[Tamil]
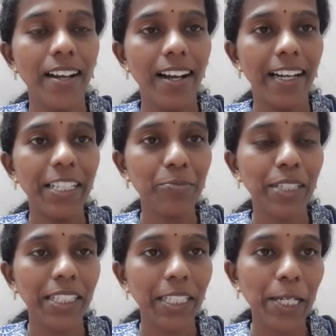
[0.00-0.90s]
அடுத்து
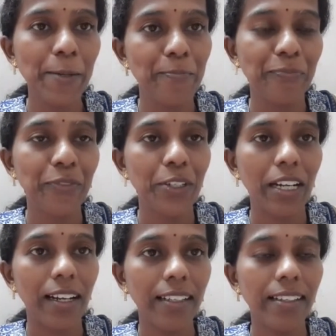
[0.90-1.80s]
பார்த்தீங்கன்னா
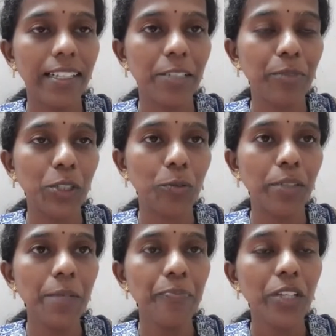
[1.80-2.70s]
அடுத்து என்னன்னு
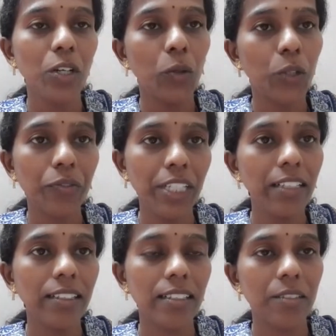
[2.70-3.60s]
பார்த்தோம்னா ஒரு
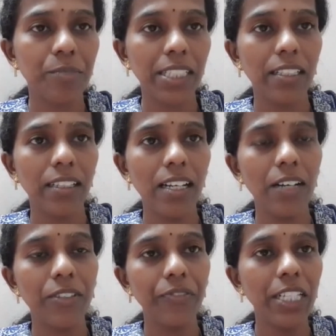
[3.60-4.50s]
வீட்டுக்காரர் பார்த்தீங்கன்னா
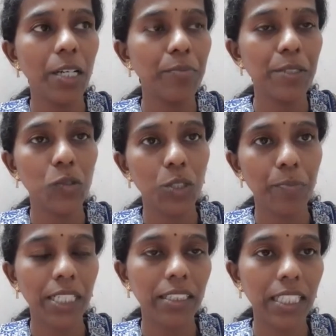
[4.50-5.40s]
அவர் வீடு அப்படியே சுற்றி
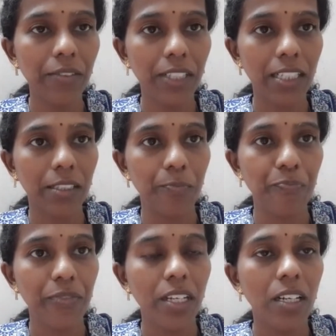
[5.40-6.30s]
பார்த்துக்கிட்டே வர்றாரு
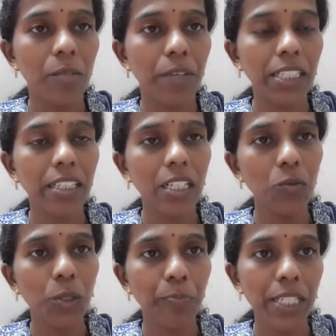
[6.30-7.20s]
பார்த்தீங்கன்னா
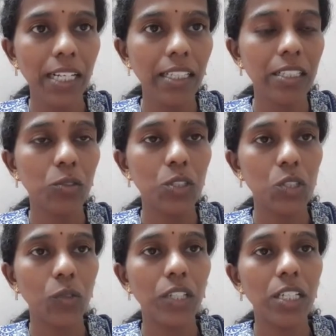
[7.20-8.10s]
ஒரு பின்னாடி இருக்க ஒரு
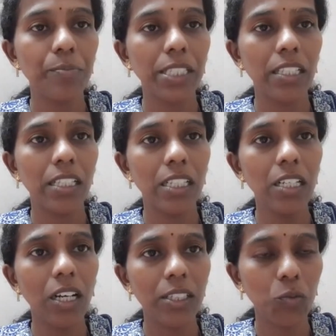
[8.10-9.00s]
சுவரில் பார்த்தீங்கன்னா
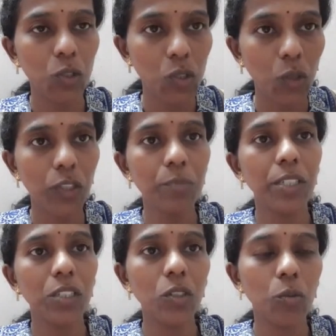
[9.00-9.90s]
அந்த ஒரு சுவர்
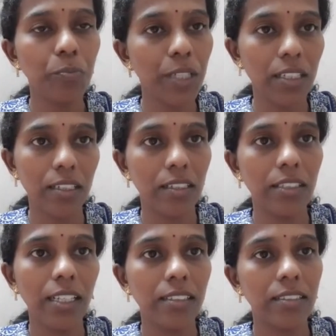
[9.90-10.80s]
மட்டும் ரொம்ப
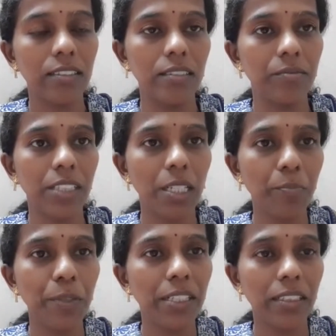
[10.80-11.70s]
இதாக இருக்குது
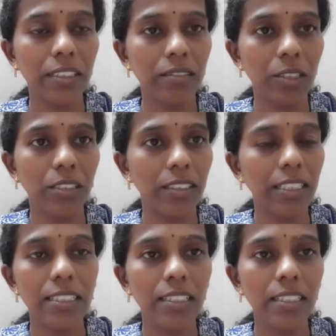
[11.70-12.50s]
கருப்பாக கிறுக்கி